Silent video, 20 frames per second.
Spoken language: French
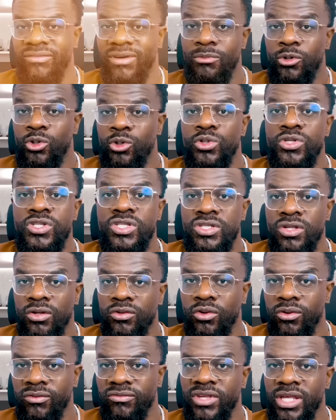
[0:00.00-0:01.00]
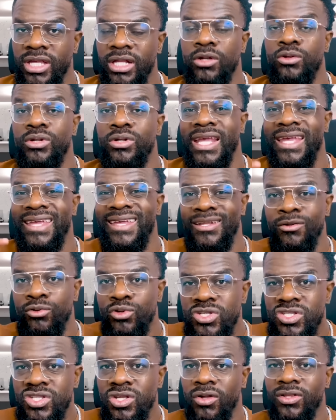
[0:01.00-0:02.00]
vraiment le centre-ville et le
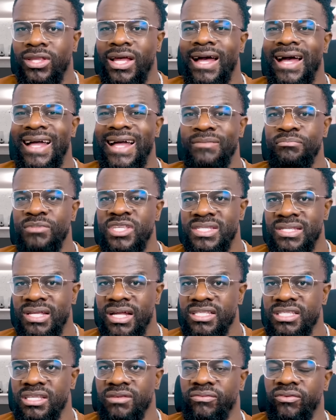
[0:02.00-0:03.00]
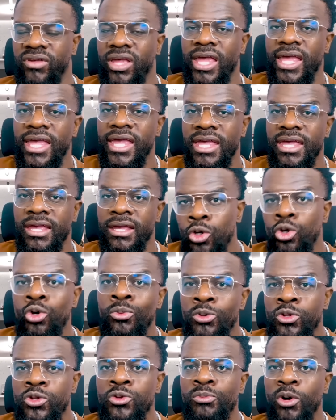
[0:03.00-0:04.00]
centre administratif. Et le
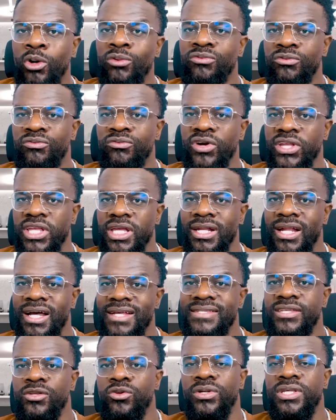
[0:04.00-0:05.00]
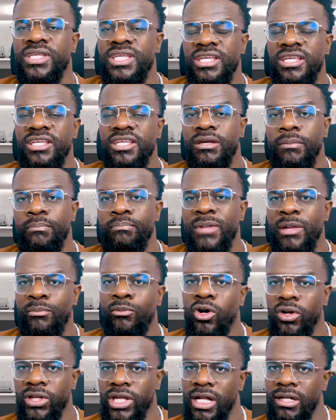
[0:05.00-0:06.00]
monument que vous voyez là, c'est le King
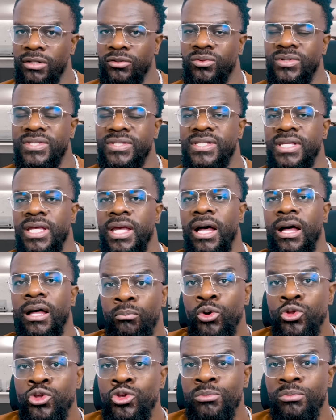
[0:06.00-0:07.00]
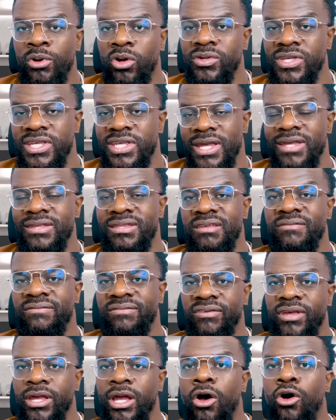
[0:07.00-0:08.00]
Memorial. Donc, c'est un monument qui a été
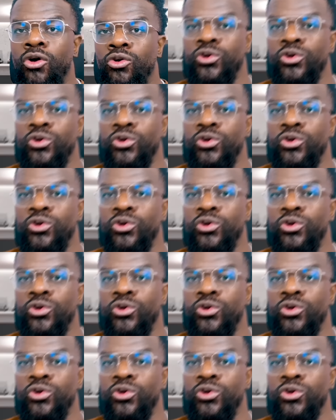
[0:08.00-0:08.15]
fait en